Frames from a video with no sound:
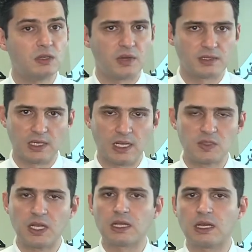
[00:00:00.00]

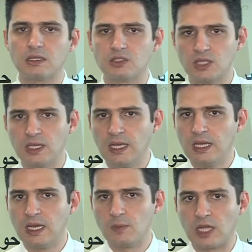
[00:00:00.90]
52.5 لكن هذا الشيء
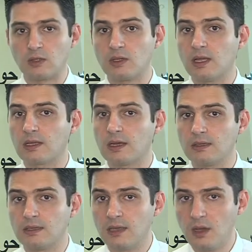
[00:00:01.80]
لم يحدث لكن
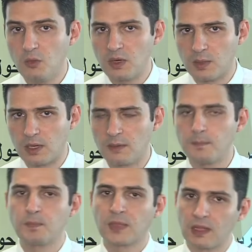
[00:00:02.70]
هذه أول مرة
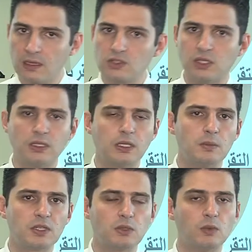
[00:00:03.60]
نشهد
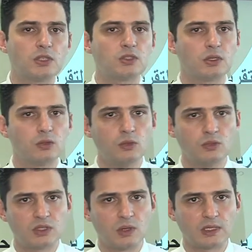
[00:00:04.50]
انكماش المؤشر دون
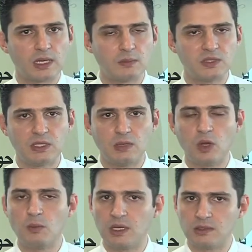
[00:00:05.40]
مستويات ال50
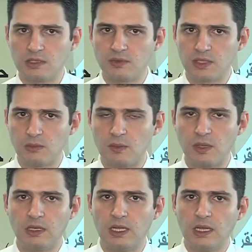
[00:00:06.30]
المهمة التي تفصل ما
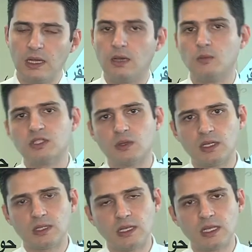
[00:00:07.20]
بين آه،
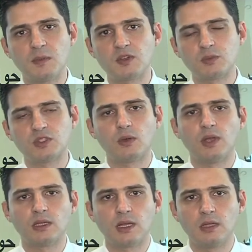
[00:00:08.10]
مستويات الانكماش
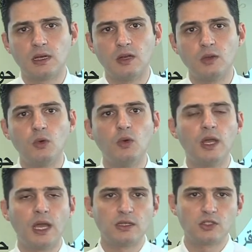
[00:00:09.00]
ومستويات أيضا النمو
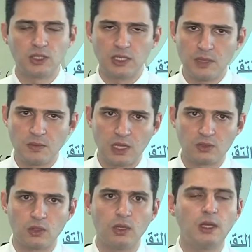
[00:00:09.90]
هذا الشيء لم
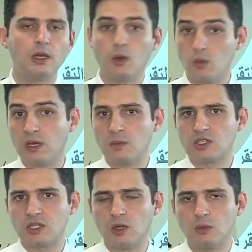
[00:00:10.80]
يحصل أو لم
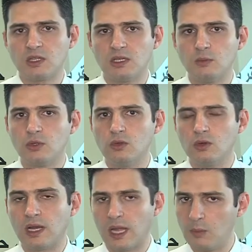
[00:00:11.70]
نشهد له مثيل منذ
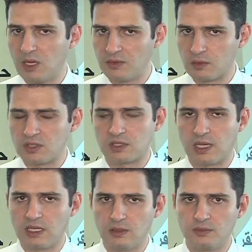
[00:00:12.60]
العام
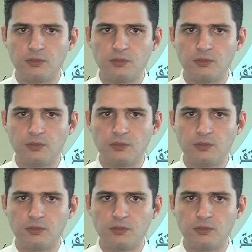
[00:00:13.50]
2009 أي